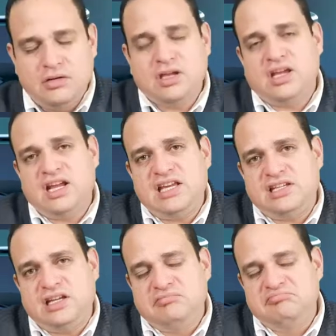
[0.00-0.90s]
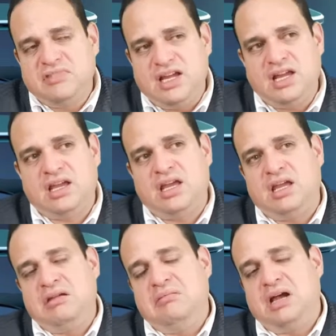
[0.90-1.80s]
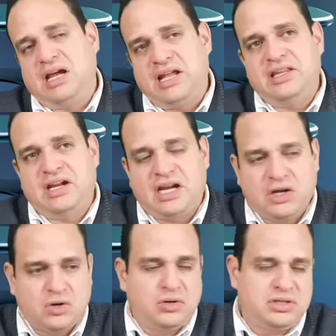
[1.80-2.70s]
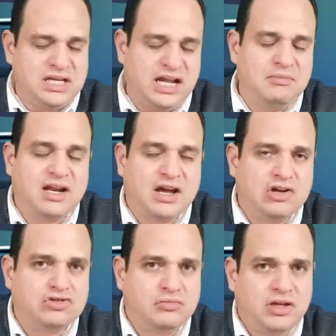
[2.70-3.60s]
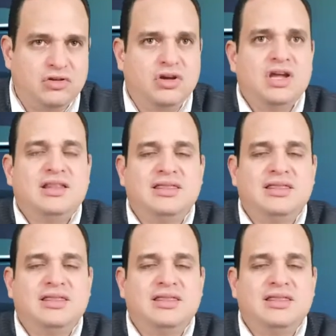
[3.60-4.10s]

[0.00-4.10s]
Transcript: Lo que quiere decir es que a grandes rasgos ya el mercado ha asumido